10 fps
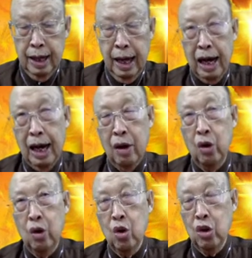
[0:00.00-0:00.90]
อ้าว
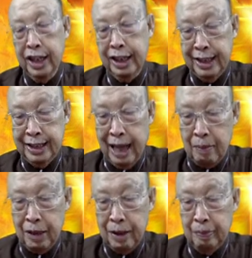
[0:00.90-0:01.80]
คงเขตที่สาม
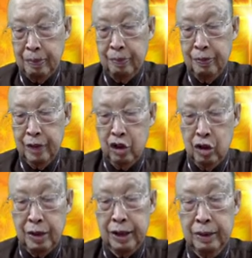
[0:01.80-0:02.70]
วันนี้เขาสิบึง